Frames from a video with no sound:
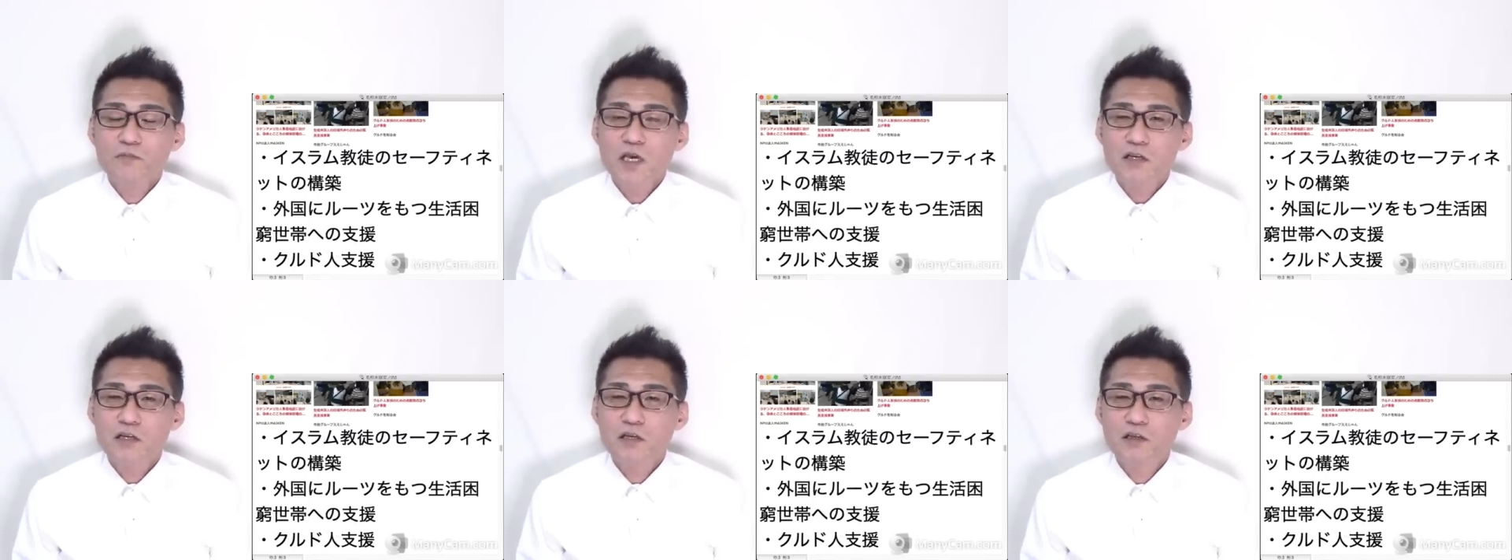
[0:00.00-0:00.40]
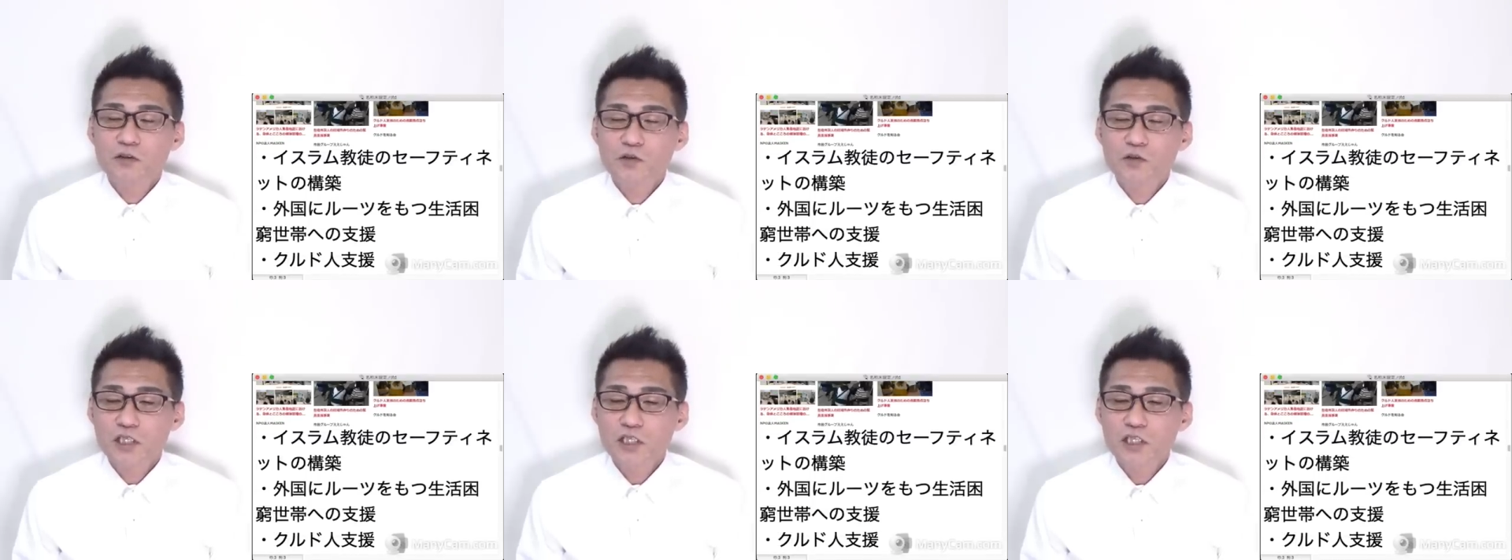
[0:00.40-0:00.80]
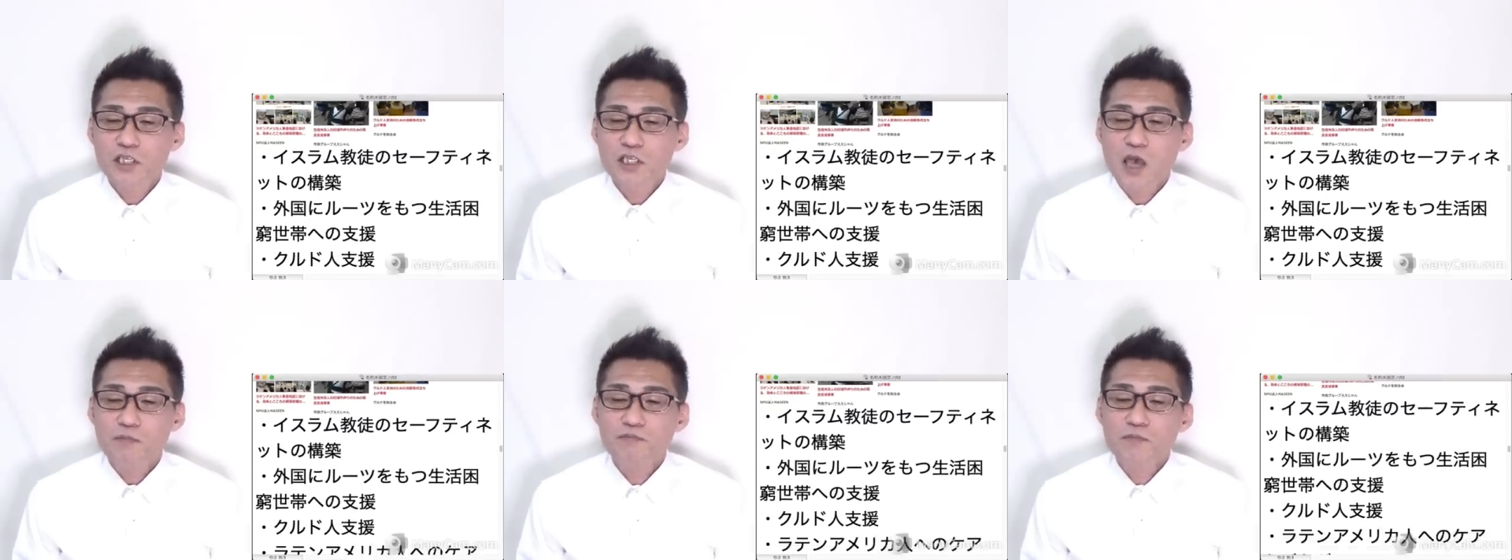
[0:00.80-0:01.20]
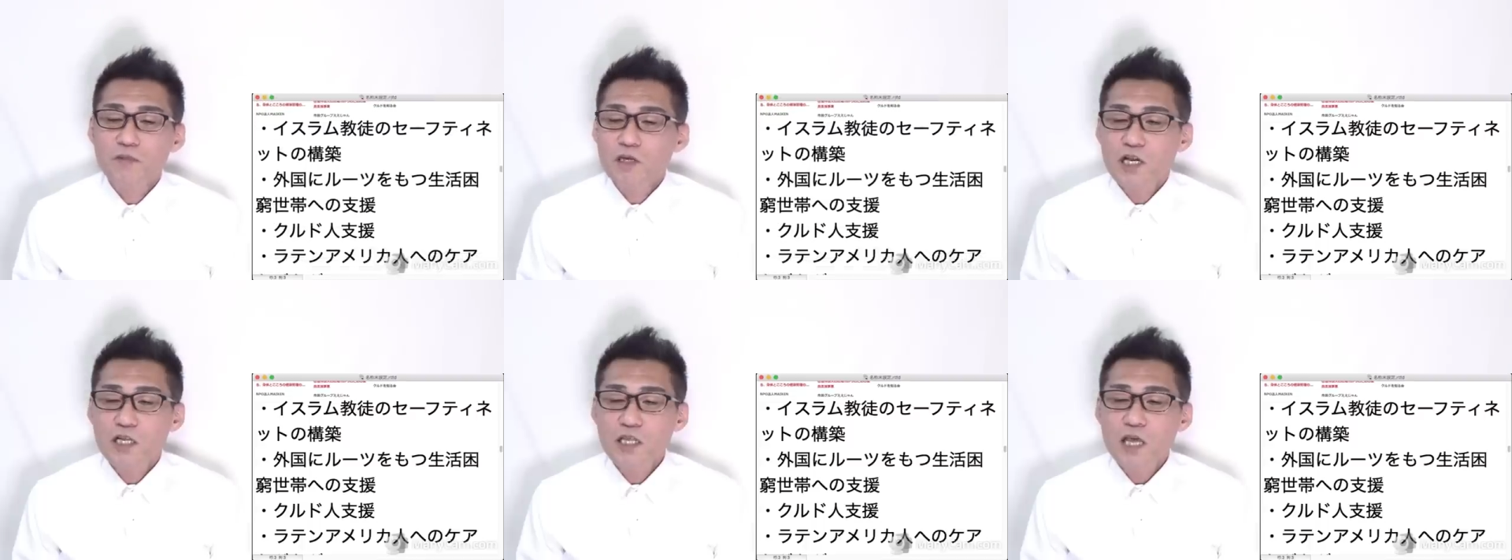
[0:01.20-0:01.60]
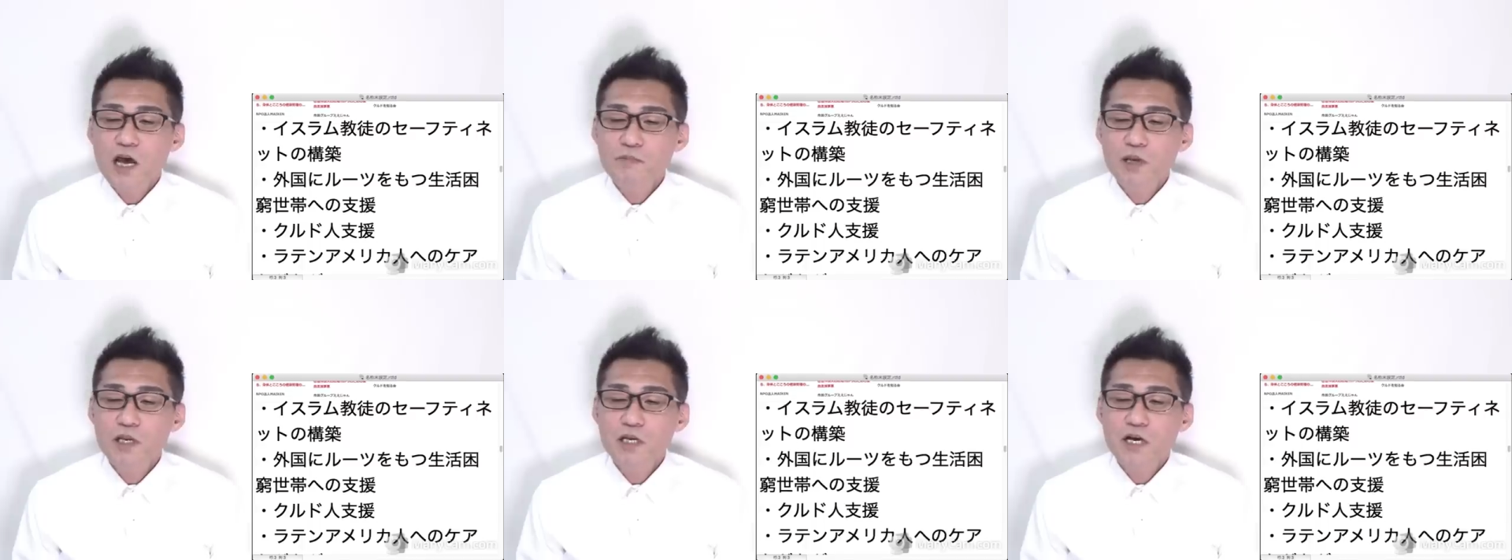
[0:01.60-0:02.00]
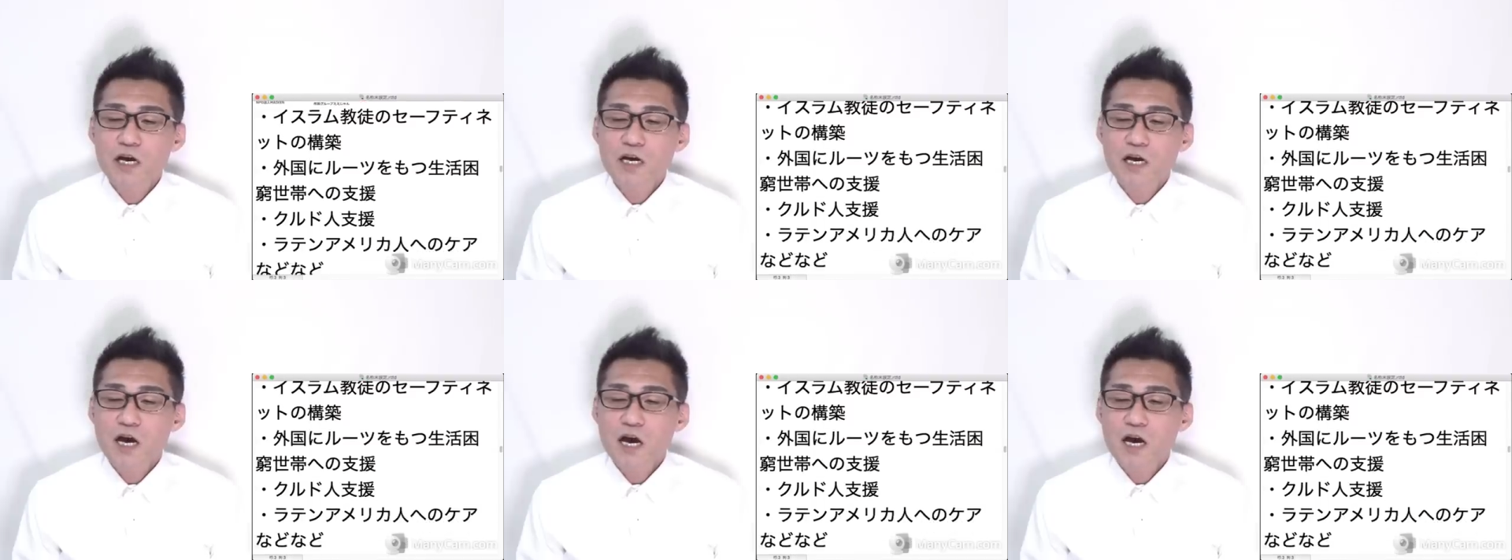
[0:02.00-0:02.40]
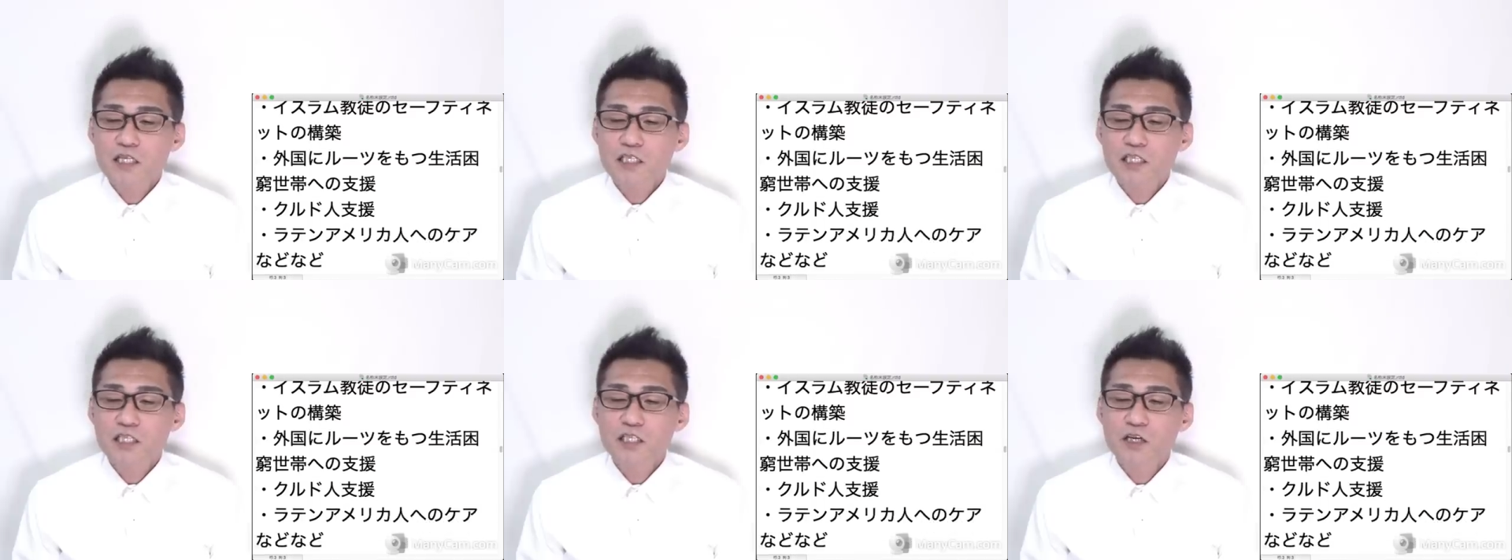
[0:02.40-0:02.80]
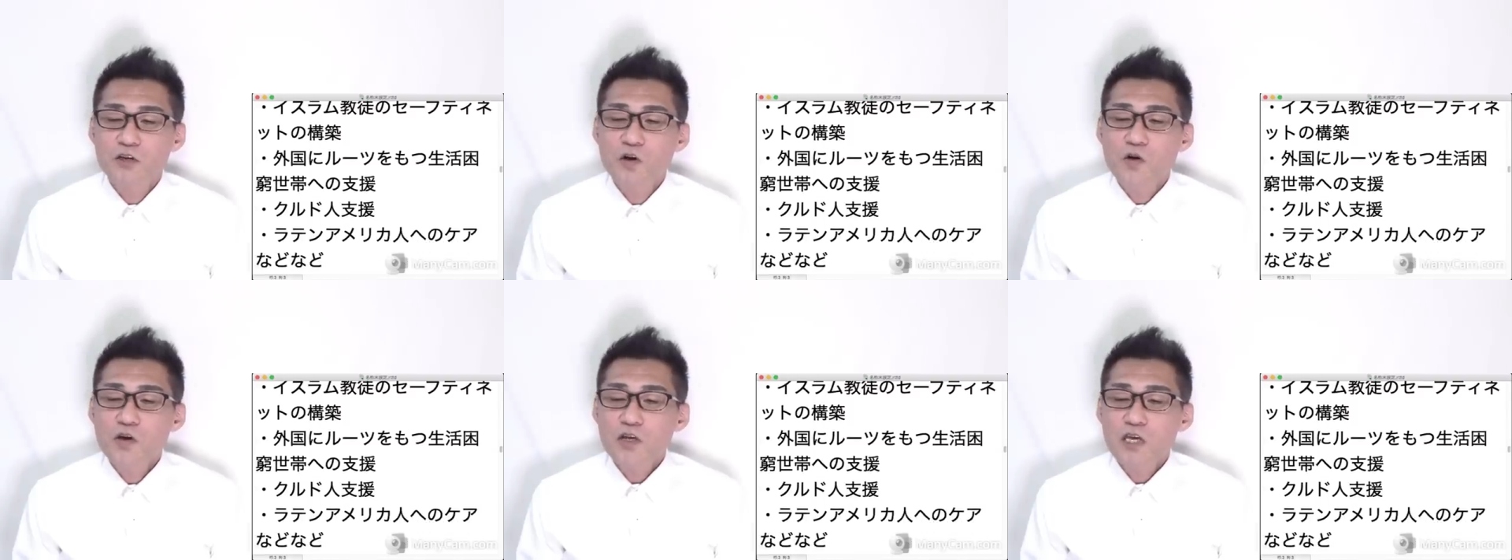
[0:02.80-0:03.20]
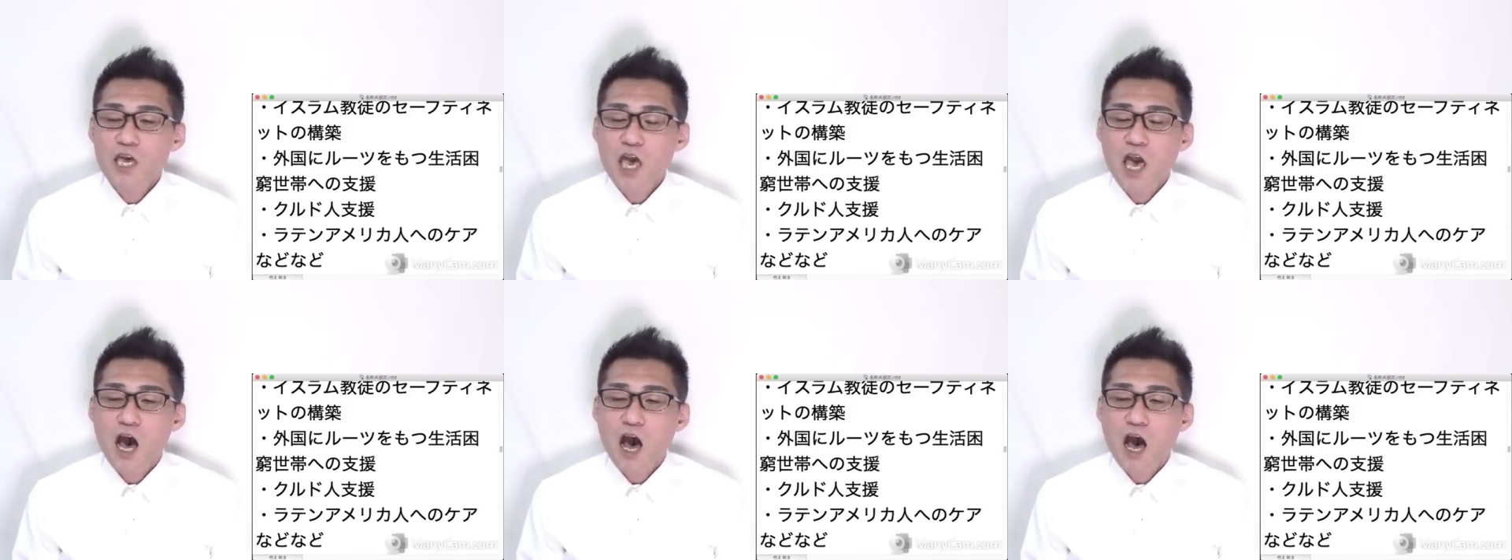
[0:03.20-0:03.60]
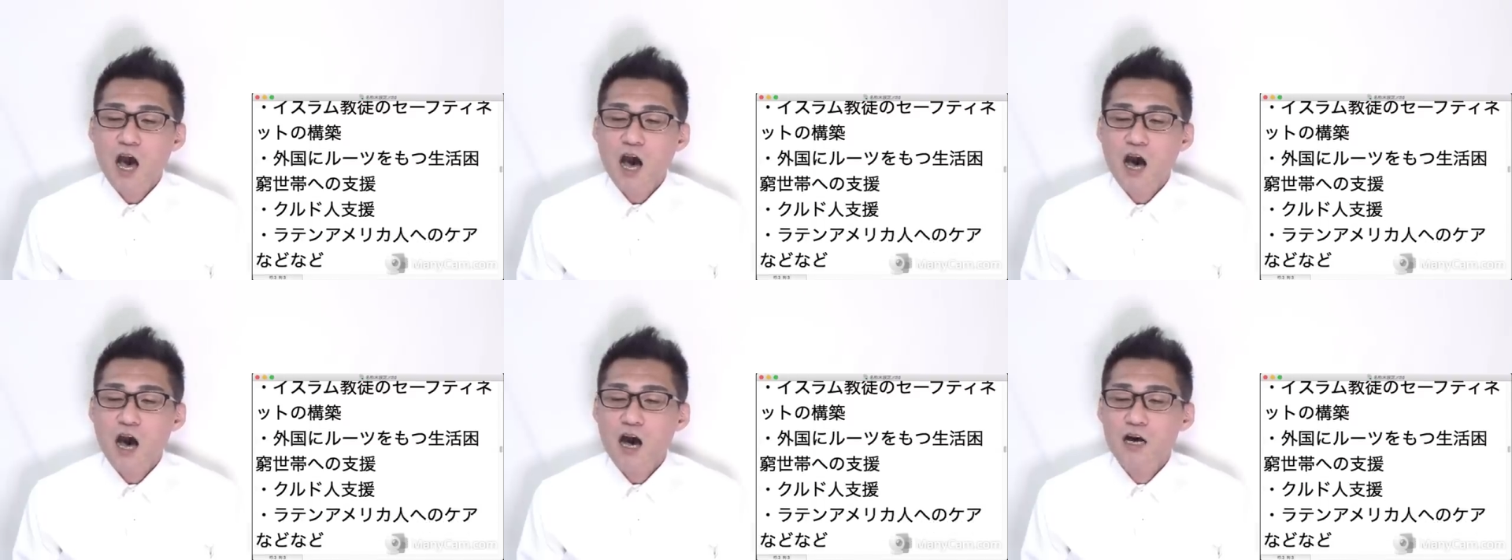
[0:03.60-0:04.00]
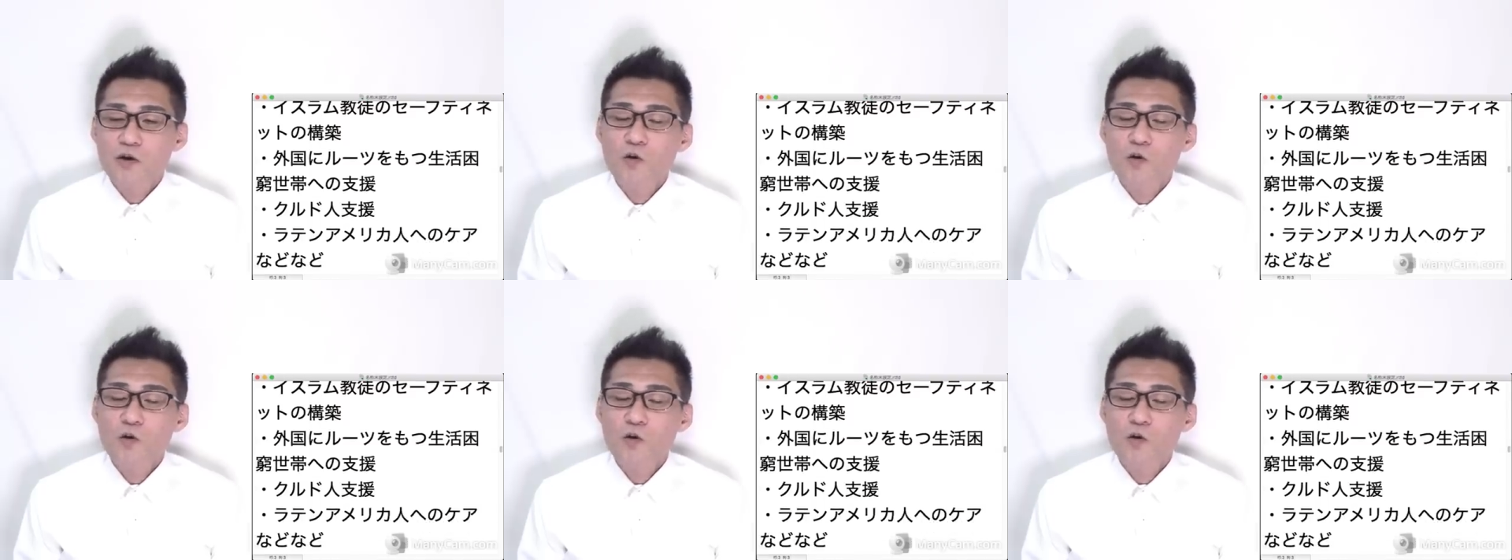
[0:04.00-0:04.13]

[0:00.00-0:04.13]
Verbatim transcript: えー、クルド人支援。ラテンアメリカ人へのケア。